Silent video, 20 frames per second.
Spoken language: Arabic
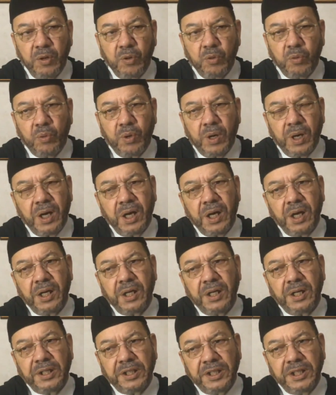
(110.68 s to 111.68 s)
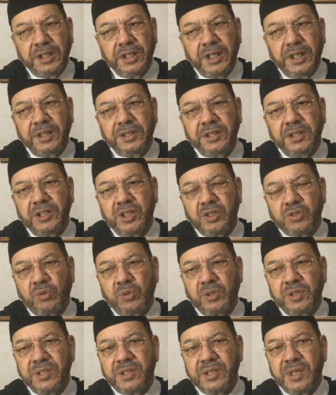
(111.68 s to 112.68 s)
وحينئذ يشعر
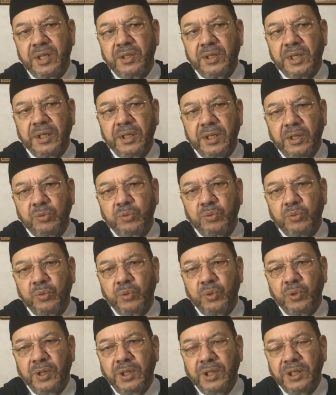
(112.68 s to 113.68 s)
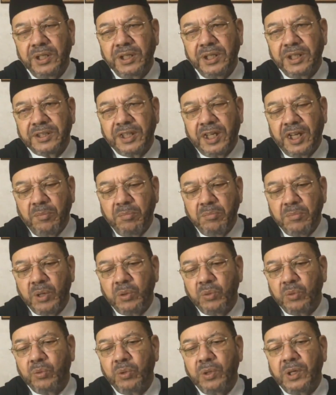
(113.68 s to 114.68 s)
الإنسان أنه
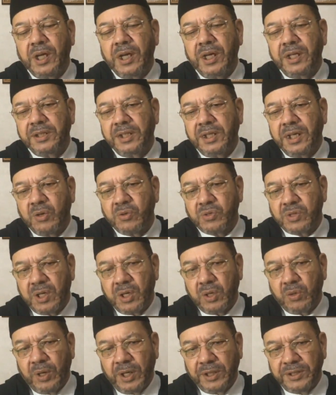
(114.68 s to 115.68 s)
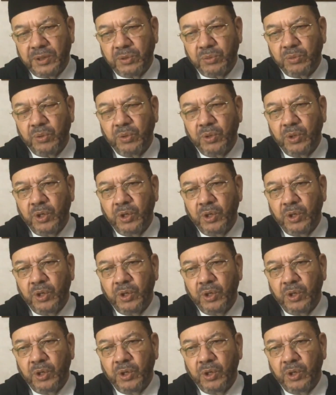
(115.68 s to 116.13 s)
يتحمل كل هذه الأوزار وحده